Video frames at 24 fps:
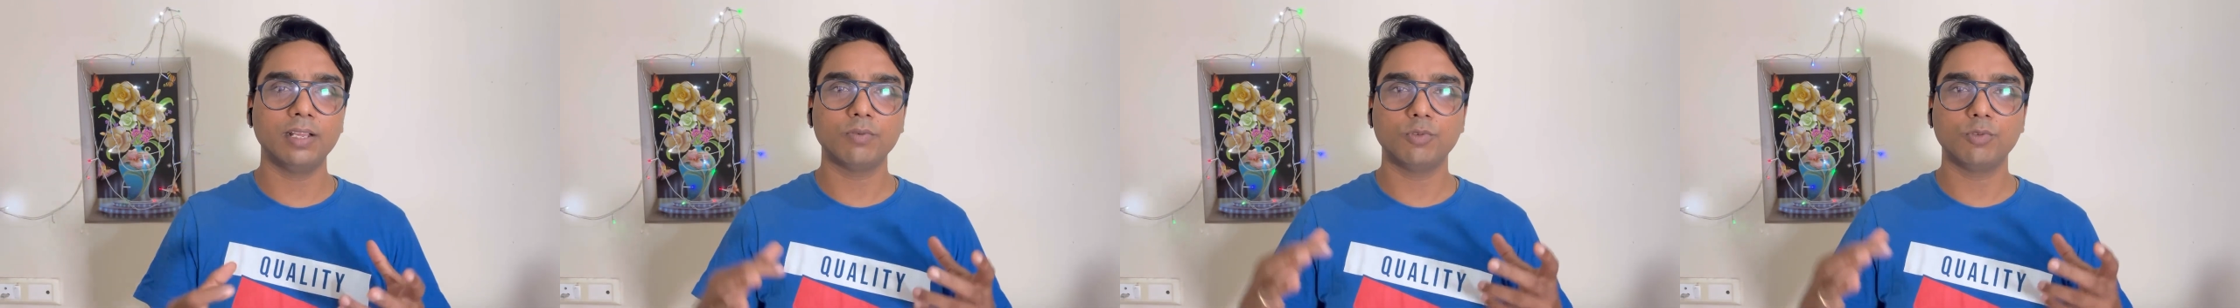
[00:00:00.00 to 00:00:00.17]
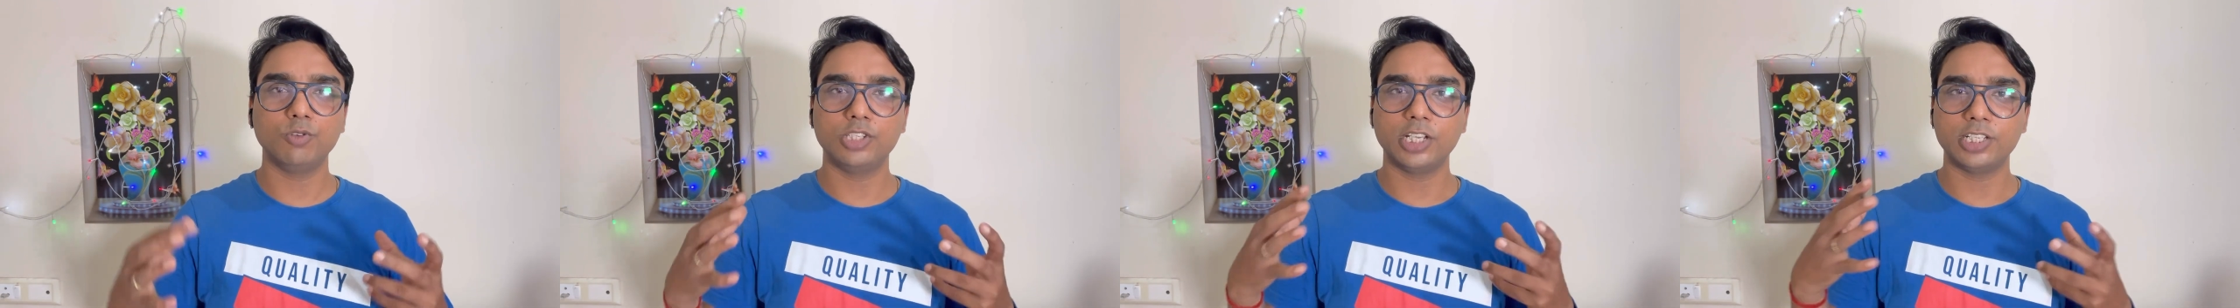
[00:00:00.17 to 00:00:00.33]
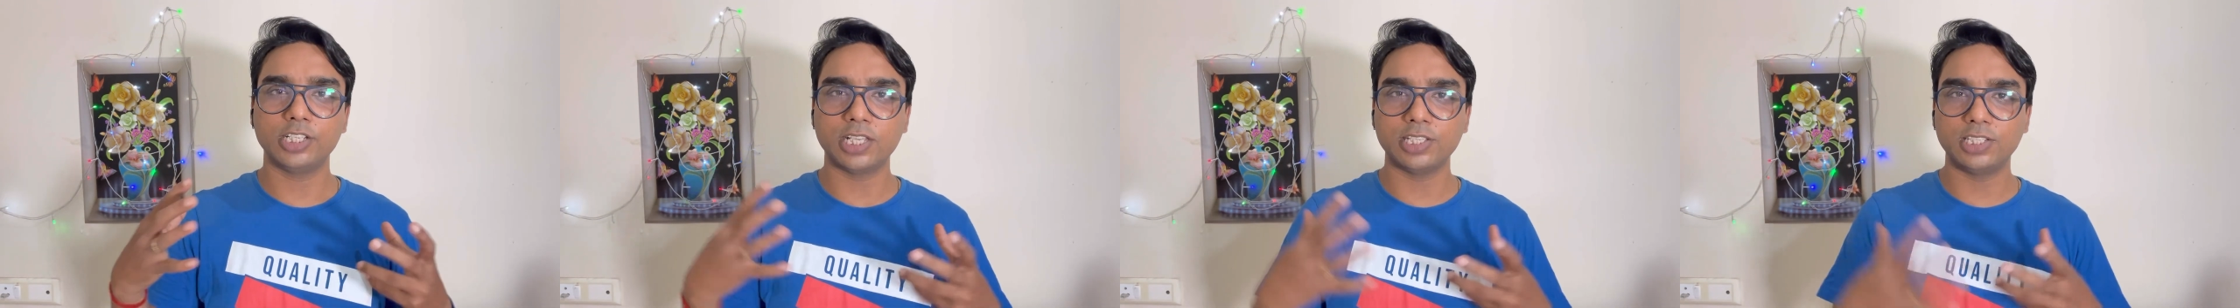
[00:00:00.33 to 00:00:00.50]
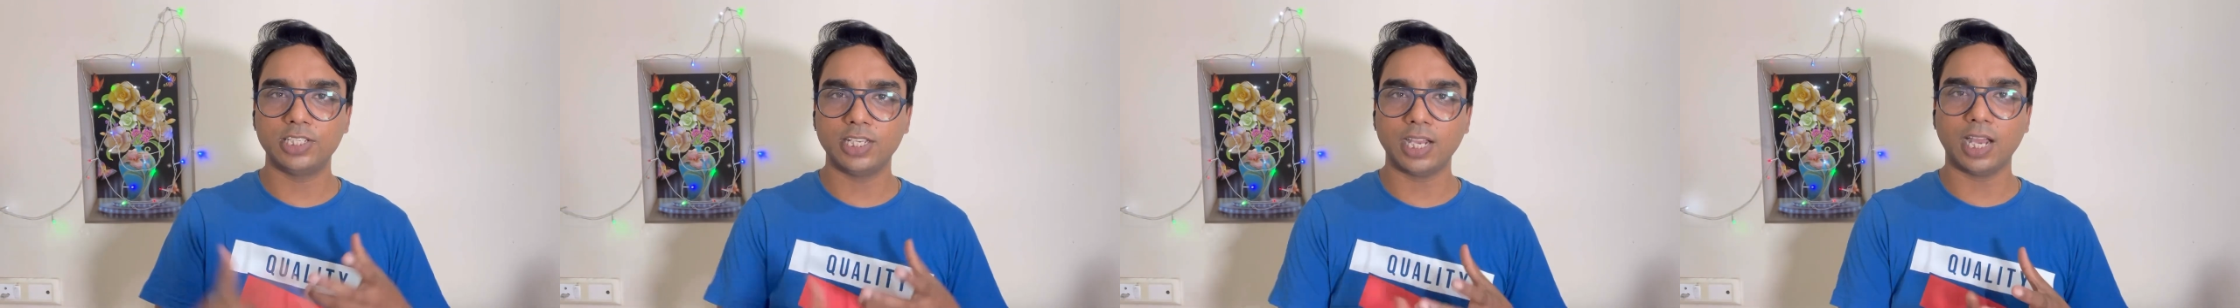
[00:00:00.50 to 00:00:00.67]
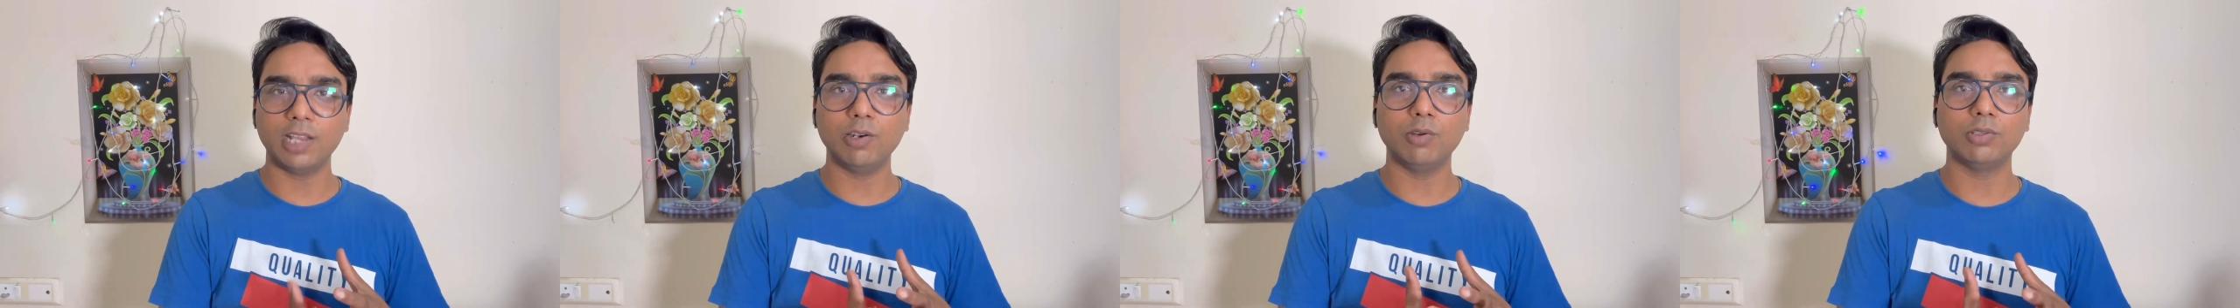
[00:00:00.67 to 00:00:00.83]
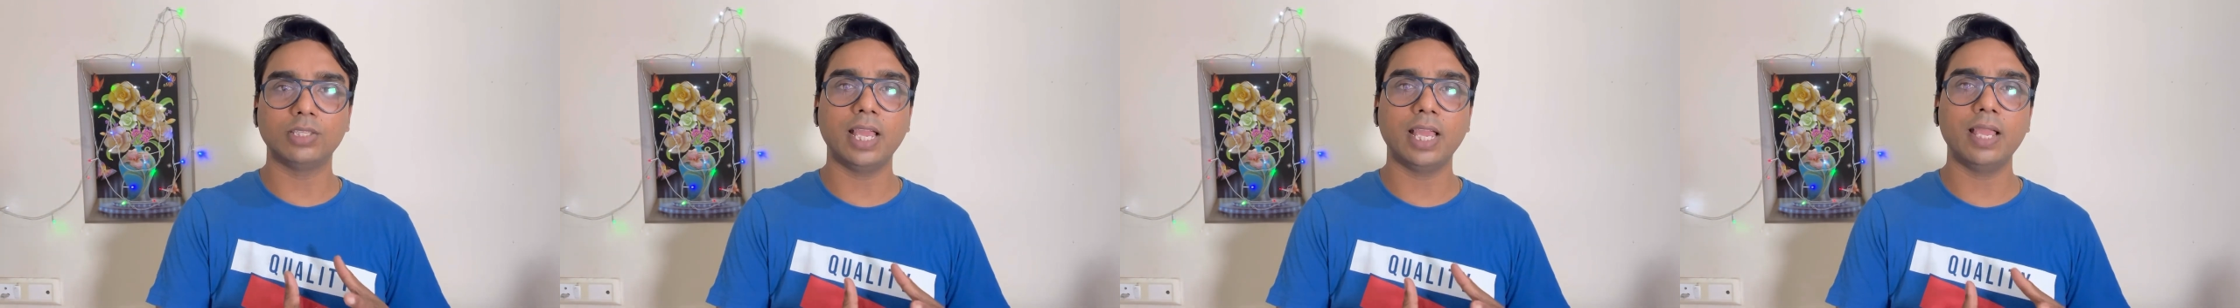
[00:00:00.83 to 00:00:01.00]
कुछ ऐसा जाल
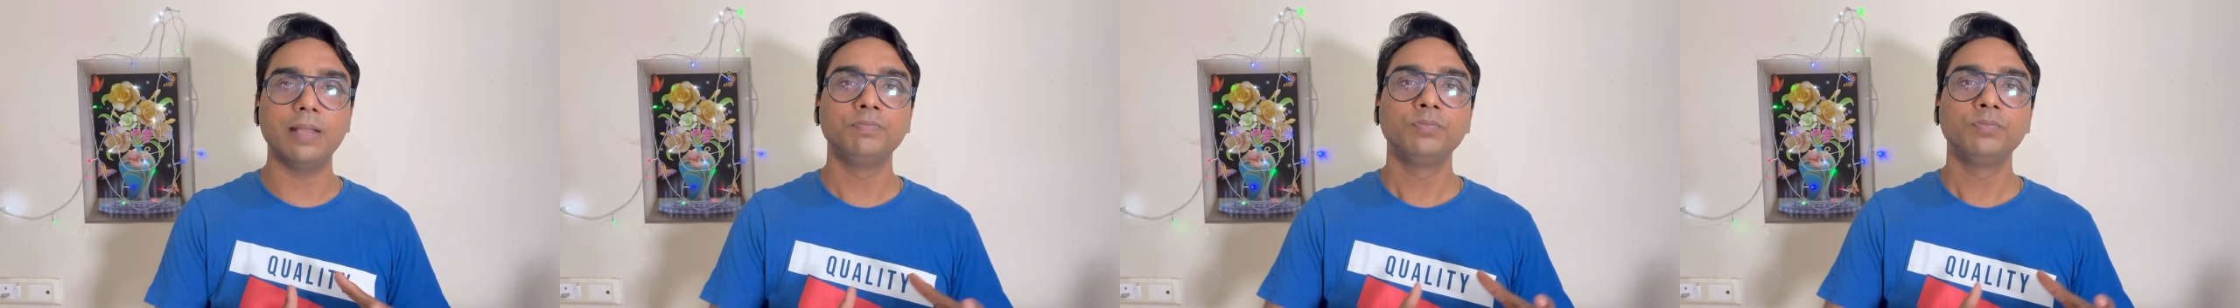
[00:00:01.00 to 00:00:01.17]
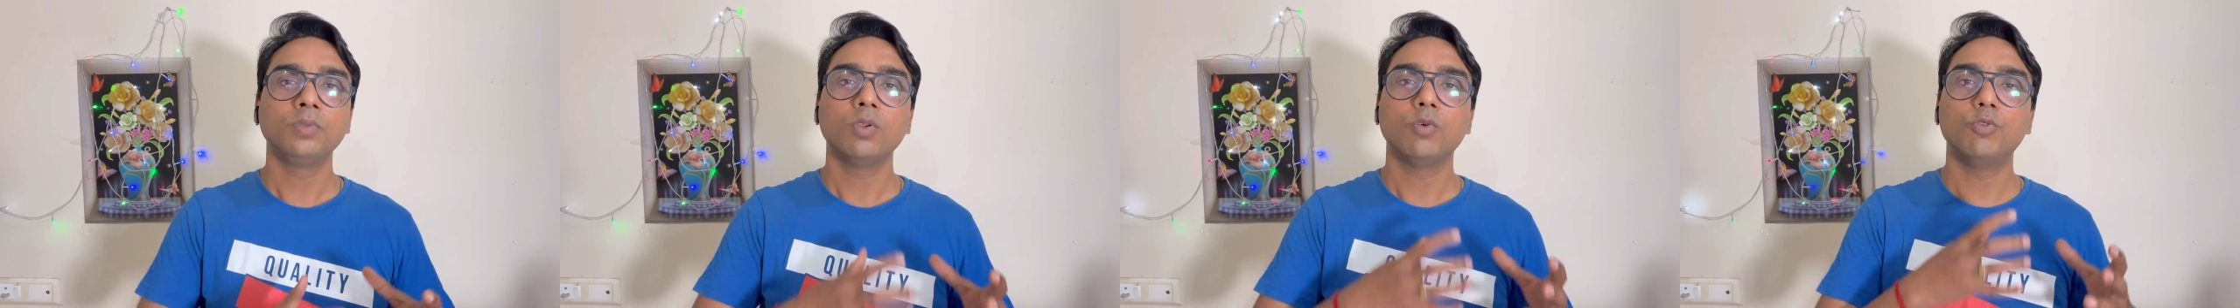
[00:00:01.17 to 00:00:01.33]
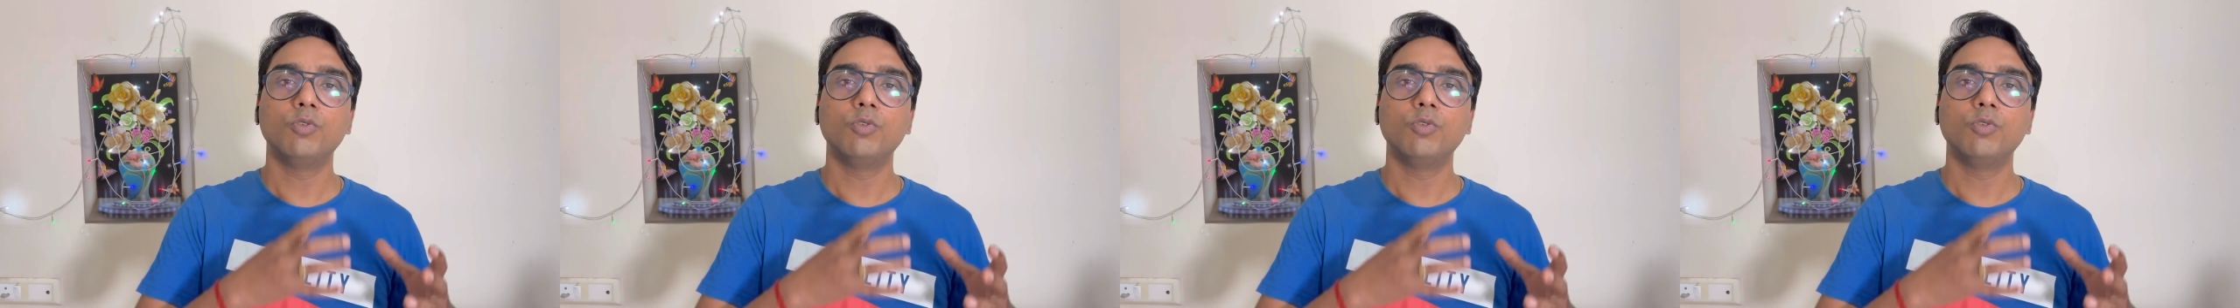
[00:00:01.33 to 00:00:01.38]
होता है